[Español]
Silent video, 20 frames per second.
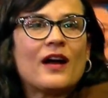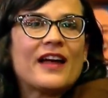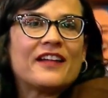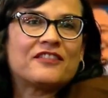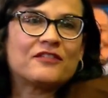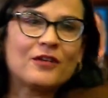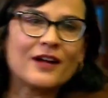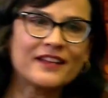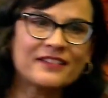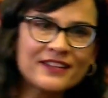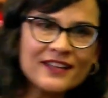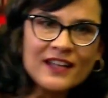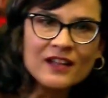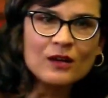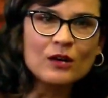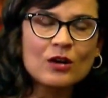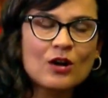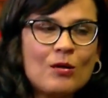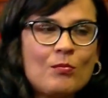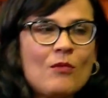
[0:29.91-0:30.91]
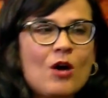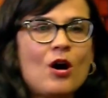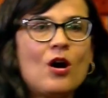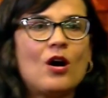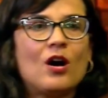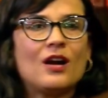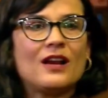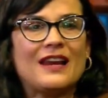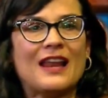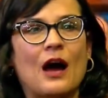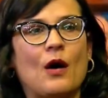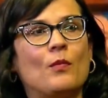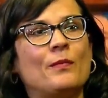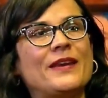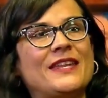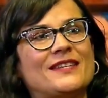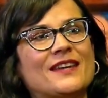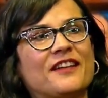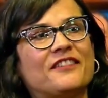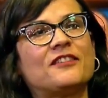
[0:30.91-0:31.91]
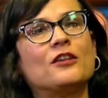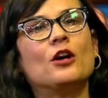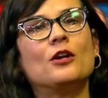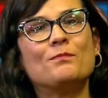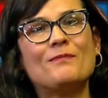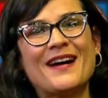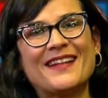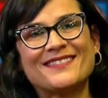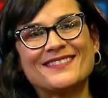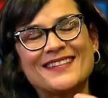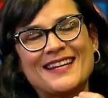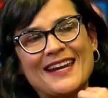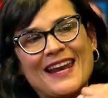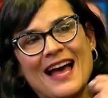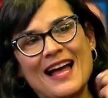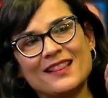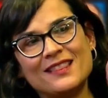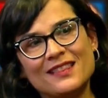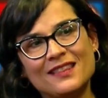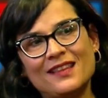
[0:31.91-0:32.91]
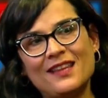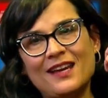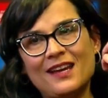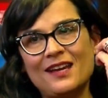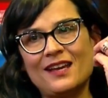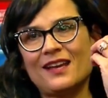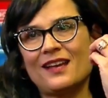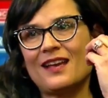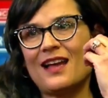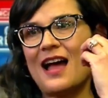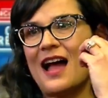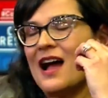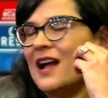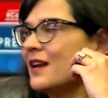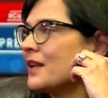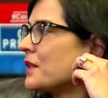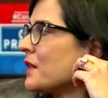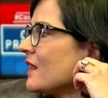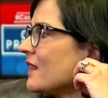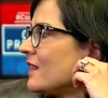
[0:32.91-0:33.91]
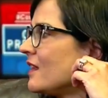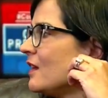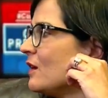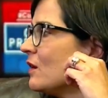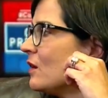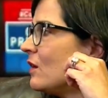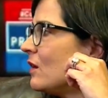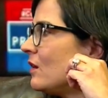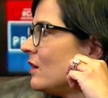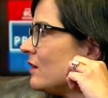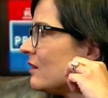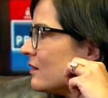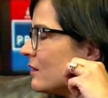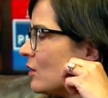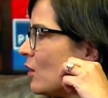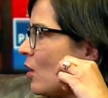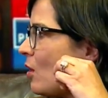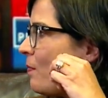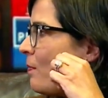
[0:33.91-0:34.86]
esto ha sido como la humillación más grande al sentido no